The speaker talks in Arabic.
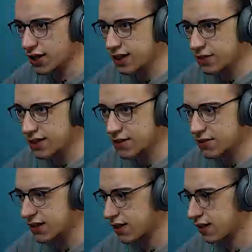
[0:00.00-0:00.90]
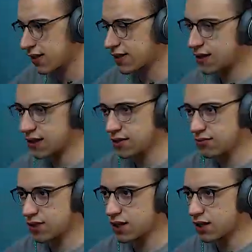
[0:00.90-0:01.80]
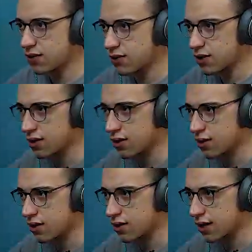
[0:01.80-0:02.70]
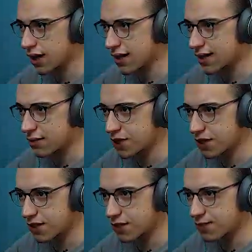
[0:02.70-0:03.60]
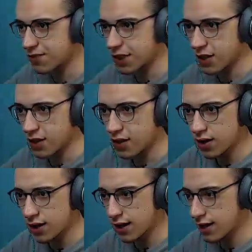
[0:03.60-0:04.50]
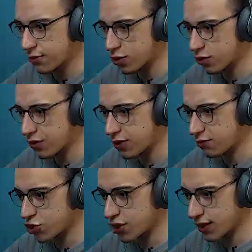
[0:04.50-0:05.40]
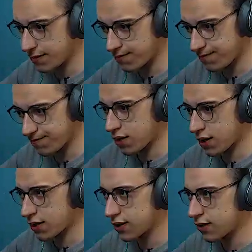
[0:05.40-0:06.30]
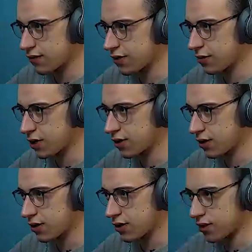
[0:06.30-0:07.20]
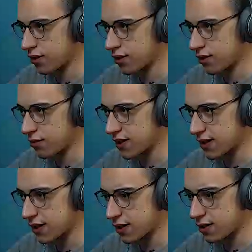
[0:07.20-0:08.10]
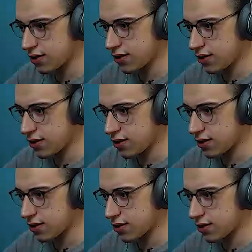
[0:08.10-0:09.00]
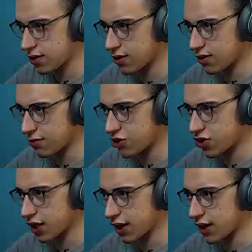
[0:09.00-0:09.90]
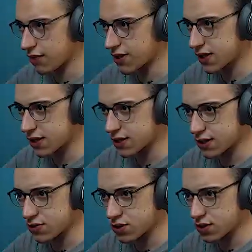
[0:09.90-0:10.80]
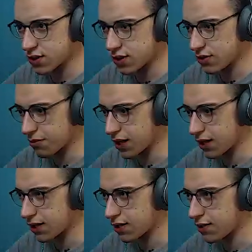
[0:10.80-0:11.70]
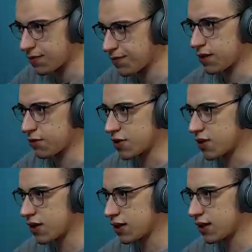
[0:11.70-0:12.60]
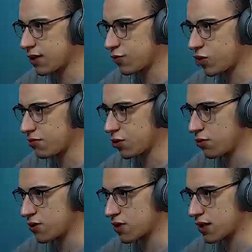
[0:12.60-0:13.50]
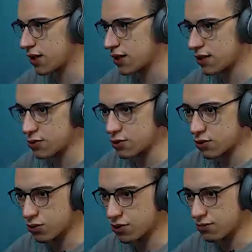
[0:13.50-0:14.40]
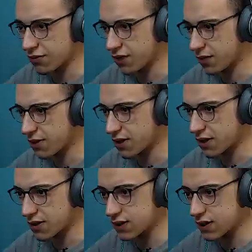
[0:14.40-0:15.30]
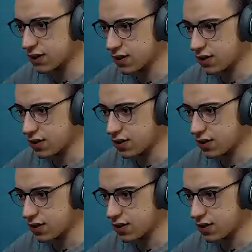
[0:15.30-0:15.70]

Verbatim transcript: تاني انا بس مستني الناس تيجي تاني للكسل بتاعتنا الاكل برضو فيه مشكله لان في بعض المزارع آه، مش شغاله بس هنزود قدر الامكان يعني المزرعه دي كانت مهمه والمزرعه اللي هناك دي برضو مهمه فاحنا بس الناس تيجي